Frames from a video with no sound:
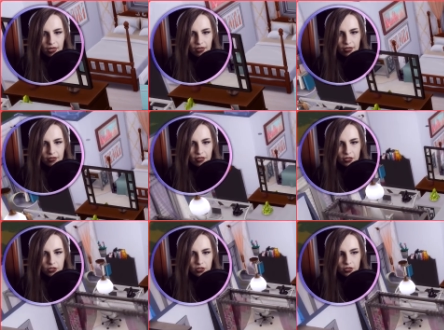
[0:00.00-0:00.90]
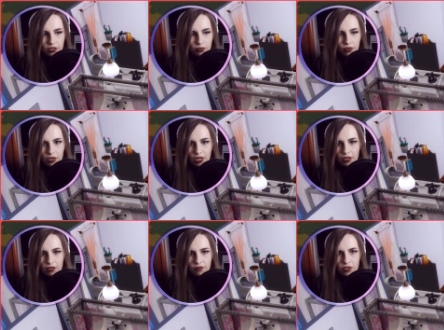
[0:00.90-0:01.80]
Scarlett, jeszcze się
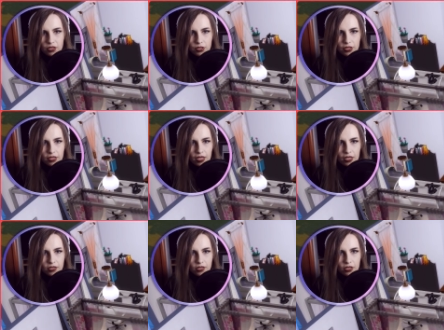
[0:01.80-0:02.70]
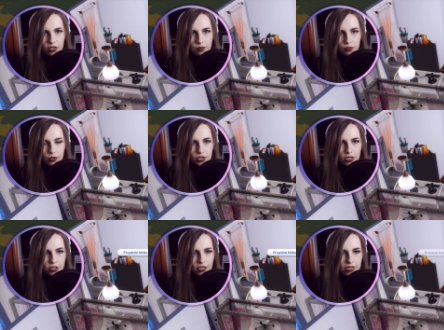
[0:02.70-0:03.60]
tutaj e, wysikasz i
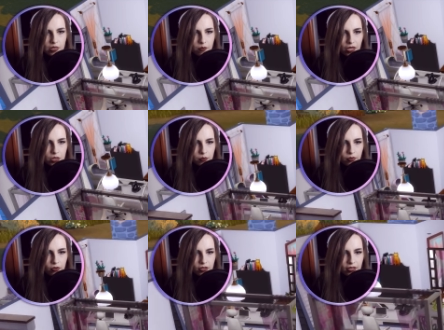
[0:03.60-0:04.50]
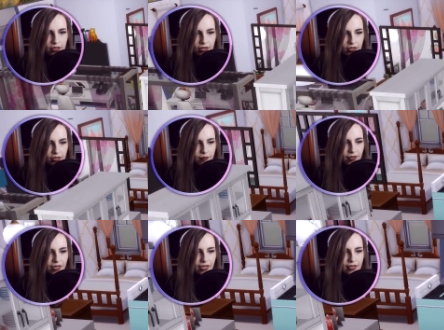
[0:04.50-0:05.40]
pójdziesz e, spać, bo jednak
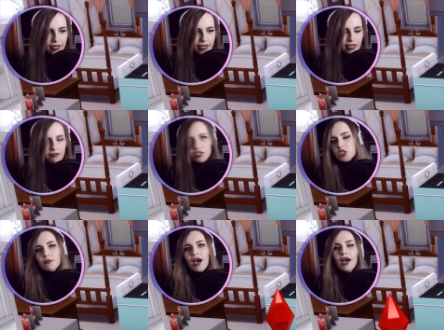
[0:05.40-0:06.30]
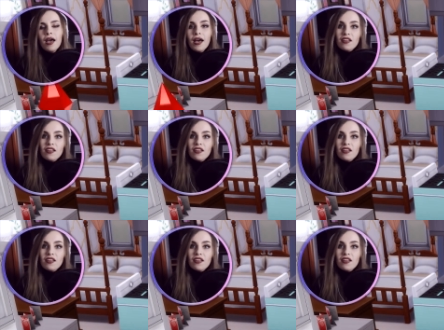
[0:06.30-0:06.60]
chyba ta energia nie wytrzyma.